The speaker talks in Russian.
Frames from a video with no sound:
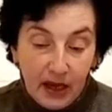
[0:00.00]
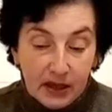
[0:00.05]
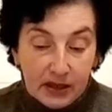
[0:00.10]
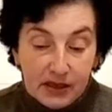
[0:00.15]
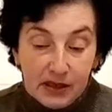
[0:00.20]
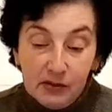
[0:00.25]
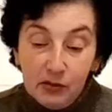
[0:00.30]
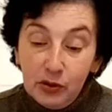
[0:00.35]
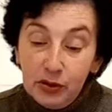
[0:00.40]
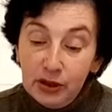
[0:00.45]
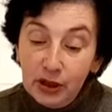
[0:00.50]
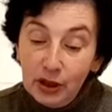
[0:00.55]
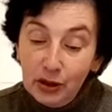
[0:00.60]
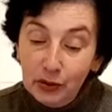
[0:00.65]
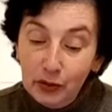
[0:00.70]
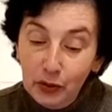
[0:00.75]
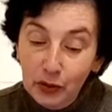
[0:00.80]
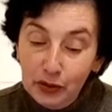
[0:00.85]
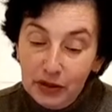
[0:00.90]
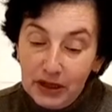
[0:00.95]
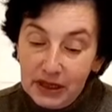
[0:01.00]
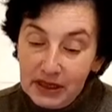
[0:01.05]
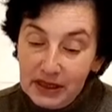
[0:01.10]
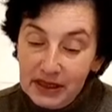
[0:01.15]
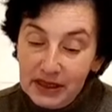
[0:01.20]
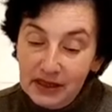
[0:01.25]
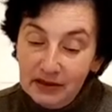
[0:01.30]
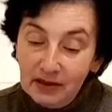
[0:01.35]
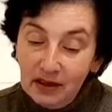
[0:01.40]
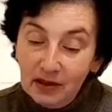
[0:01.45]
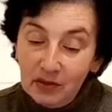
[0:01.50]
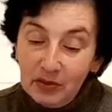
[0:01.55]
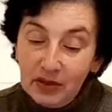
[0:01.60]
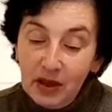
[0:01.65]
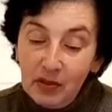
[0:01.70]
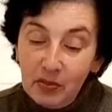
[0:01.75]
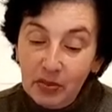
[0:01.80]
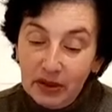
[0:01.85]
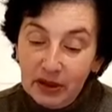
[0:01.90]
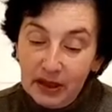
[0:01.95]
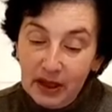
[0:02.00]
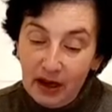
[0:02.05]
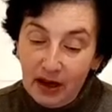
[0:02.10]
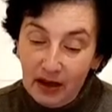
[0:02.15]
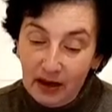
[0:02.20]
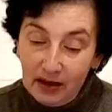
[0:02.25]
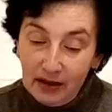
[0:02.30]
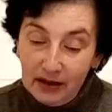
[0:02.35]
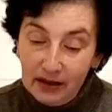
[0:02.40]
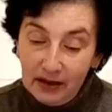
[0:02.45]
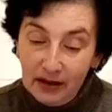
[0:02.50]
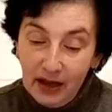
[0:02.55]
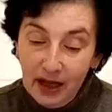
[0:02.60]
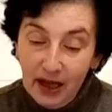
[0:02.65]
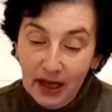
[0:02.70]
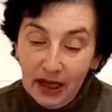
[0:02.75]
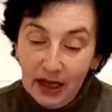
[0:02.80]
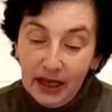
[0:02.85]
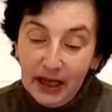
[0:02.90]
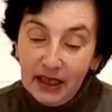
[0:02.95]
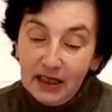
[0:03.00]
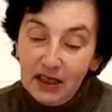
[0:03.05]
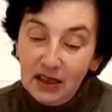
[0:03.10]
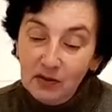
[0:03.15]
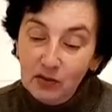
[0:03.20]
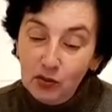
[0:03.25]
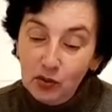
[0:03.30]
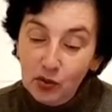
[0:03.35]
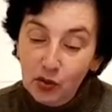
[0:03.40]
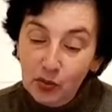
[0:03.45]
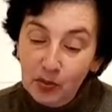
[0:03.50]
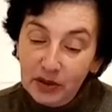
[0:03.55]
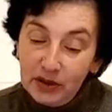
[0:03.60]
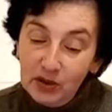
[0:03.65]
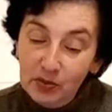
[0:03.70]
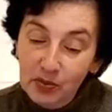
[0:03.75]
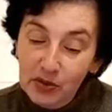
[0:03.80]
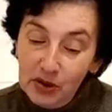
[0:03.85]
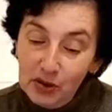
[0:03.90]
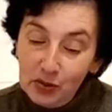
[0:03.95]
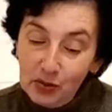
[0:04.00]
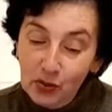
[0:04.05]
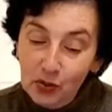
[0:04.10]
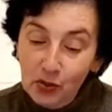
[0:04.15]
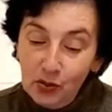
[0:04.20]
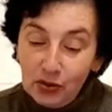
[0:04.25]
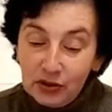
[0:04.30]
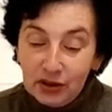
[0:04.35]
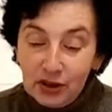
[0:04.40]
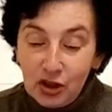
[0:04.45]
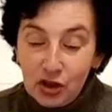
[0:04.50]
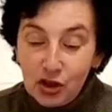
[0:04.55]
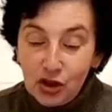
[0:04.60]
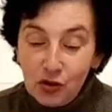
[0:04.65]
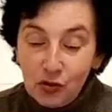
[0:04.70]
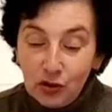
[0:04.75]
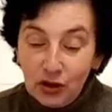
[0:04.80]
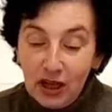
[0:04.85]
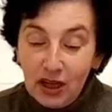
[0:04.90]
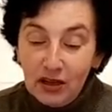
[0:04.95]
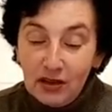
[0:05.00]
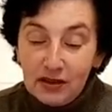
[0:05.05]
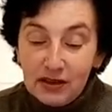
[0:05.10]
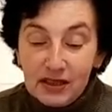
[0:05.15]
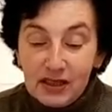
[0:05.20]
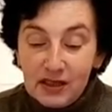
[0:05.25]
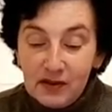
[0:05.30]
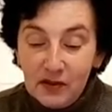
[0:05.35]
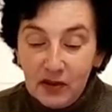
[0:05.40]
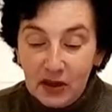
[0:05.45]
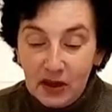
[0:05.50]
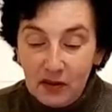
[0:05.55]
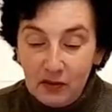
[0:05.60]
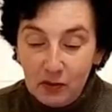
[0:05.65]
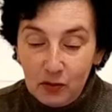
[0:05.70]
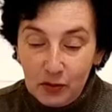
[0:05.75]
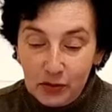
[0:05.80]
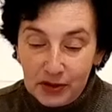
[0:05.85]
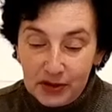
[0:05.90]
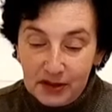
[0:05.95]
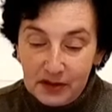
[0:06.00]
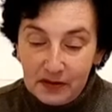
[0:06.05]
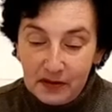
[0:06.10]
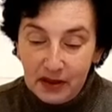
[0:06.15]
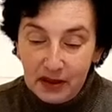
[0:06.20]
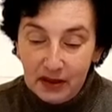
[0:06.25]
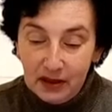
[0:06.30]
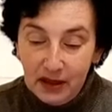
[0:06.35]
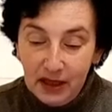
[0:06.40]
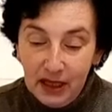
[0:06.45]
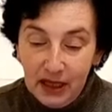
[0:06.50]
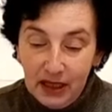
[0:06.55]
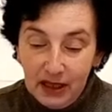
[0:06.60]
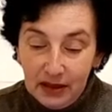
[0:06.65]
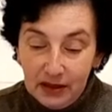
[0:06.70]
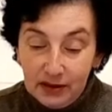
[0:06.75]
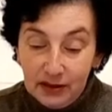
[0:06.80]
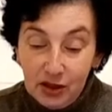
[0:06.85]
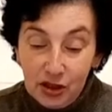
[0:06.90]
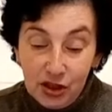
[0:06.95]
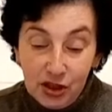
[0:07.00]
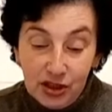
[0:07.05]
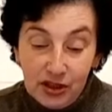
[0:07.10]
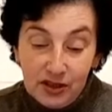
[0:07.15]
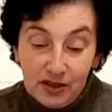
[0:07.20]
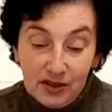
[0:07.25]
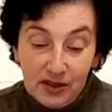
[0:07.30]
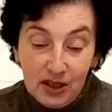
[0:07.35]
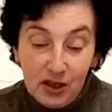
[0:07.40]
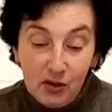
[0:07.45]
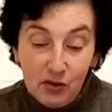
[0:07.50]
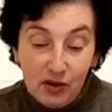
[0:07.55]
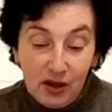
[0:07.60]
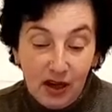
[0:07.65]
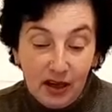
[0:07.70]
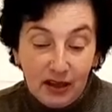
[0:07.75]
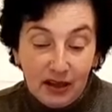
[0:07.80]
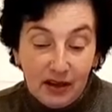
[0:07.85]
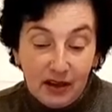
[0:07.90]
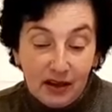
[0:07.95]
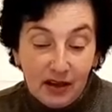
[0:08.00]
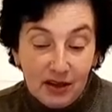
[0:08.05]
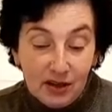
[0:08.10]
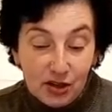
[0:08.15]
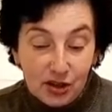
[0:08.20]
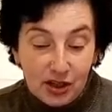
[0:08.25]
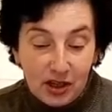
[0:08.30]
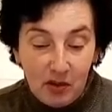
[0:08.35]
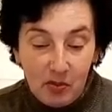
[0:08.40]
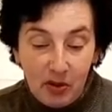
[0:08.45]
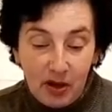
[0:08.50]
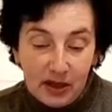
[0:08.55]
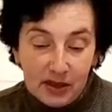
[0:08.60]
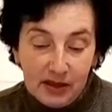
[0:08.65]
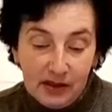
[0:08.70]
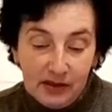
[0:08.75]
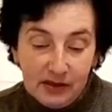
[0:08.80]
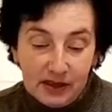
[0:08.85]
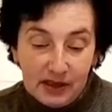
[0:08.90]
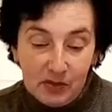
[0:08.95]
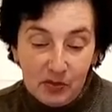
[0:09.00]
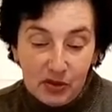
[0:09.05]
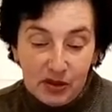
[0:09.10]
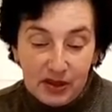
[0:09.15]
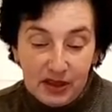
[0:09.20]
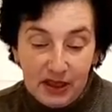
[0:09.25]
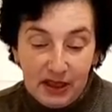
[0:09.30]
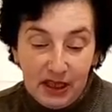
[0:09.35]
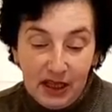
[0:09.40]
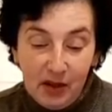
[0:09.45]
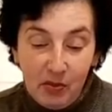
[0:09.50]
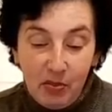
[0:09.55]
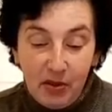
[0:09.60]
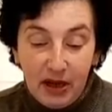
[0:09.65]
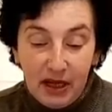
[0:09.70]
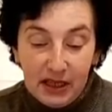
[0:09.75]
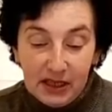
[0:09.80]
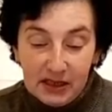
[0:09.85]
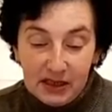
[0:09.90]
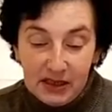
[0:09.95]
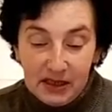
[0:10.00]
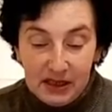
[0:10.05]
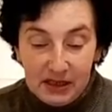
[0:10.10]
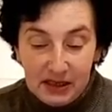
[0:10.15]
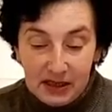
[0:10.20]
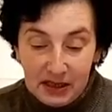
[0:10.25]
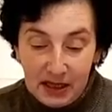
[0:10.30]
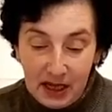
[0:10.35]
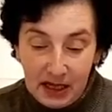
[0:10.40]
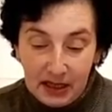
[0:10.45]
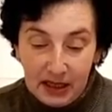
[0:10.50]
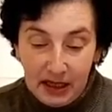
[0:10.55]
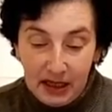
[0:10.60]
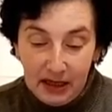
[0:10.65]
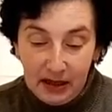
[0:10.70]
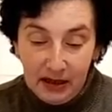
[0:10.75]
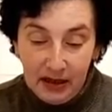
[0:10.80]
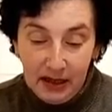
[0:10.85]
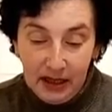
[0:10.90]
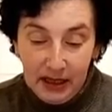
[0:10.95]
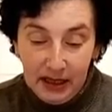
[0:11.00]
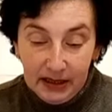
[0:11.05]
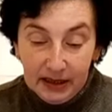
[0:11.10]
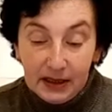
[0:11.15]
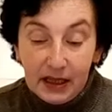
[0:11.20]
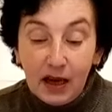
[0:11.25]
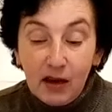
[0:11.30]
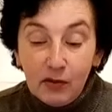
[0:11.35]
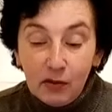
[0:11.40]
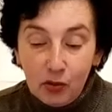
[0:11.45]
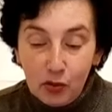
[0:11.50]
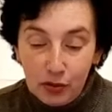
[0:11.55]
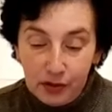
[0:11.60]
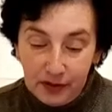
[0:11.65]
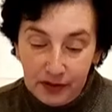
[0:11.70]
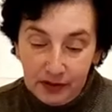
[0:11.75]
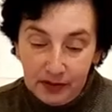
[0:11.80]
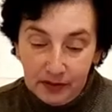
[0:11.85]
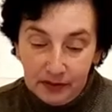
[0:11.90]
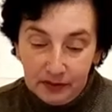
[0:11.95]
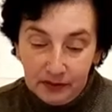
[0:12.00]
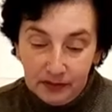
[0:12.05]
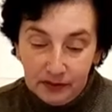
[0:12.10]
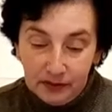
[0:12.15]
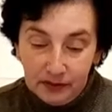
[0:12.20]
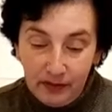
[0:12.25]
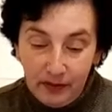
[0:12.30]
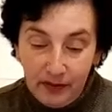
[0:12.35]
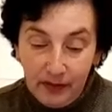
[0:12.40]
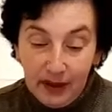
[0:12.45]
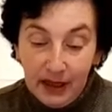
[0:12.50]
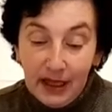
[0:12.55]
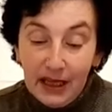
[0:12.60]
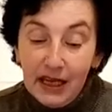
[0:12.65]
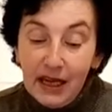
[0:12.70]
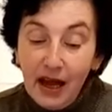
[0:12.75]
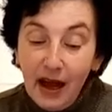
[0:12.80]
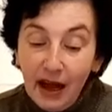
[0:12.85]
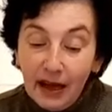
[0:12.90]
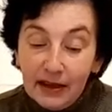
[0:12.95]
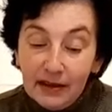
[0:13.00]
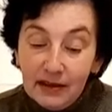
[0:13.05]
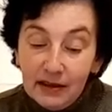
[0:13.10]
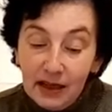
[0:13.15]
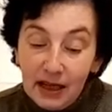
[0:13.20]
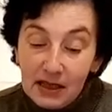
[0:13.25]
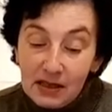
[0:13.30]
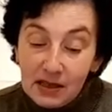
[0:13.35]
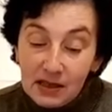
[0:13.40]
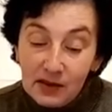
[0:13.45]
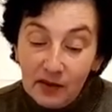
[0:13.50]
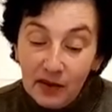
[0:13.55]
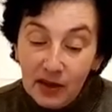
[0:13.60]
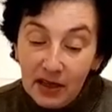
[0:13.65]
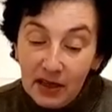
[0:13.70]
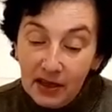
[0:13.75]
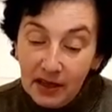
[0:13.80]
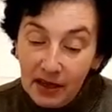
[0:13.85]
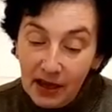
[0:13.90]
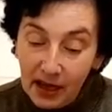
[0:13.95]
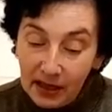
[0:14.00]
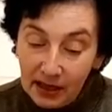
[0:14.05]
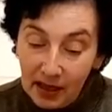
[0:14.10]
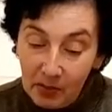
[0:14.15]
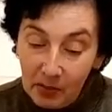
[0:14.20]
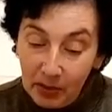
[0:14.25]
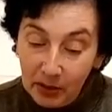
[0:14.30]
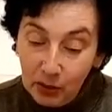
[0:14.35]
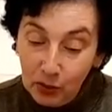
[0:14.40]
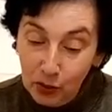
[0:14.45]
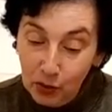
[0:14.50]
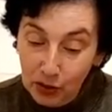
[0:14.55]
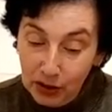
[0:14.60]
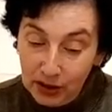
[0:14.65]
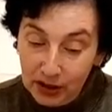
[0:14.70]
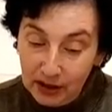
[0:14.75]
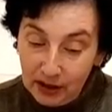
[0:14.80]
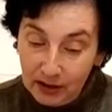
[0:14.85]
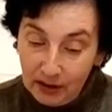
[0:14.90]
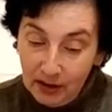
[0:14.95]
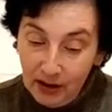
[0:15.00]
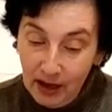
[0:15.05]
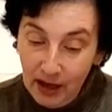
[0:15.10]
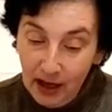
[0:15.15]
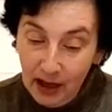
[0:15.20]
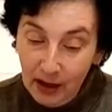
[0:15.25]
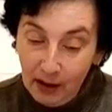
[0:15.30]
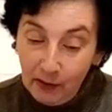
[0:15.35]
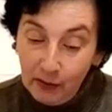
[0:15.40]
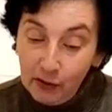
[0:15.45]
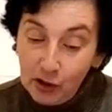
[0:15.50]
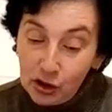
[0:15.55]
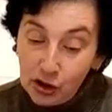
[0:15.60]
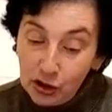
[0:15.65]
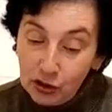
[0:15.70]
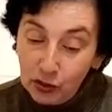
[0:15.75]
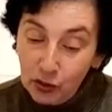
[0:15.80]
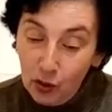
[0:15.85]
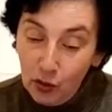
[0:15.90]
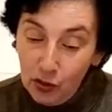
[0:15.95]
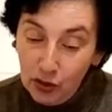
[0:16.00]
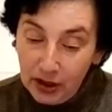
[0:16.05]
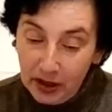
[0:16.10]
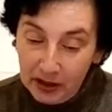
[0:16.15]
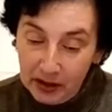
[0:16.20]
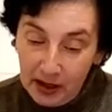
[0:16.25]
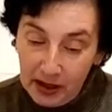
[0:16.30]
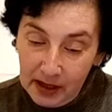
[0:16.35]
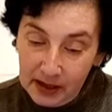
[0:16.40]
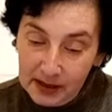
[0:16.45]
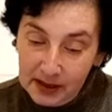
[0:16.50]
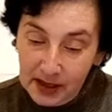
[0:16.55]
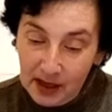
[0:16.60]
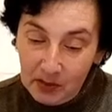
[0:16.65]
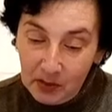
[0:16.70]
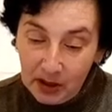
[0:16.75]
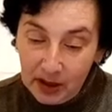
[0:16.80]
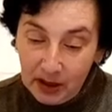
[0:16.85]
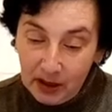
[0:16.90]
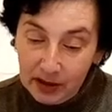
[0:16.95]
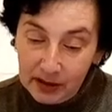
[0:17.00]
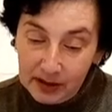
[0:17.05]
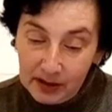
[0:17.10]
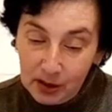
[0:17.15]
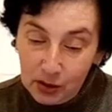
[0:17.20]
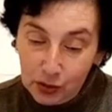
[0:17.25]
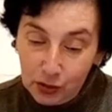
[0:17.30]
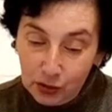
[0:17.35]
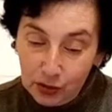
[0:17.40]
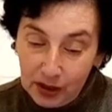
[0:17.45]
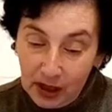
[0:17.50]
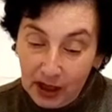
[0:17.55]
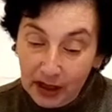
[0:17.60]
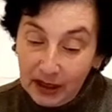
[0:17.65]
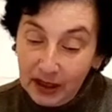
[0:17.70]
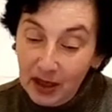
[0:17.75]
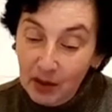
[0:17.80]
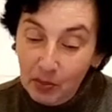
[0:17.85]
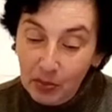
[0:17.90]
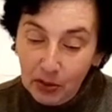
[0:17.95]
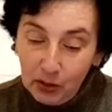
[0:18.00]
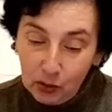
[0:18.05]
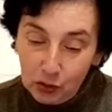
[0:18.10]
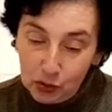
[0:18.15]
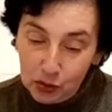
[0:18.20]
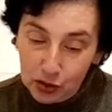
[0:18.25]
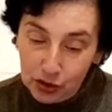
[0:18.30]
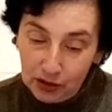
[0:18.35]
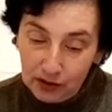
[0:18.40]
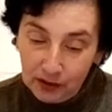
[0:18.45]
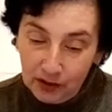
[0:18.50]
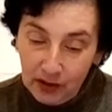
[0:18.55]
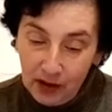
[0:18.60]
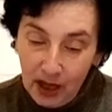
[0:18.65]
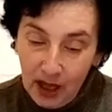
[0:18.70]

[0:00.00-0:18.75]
Сегодня кто-то сделал мне подарок. Годовую подписку на журнал «Свиноводство». Даже не знаю, как я раньше обходился без таких полезных знаний. Так вот, ни одна свинья на потоке выше тройки на экзаменах и зачетах не получит.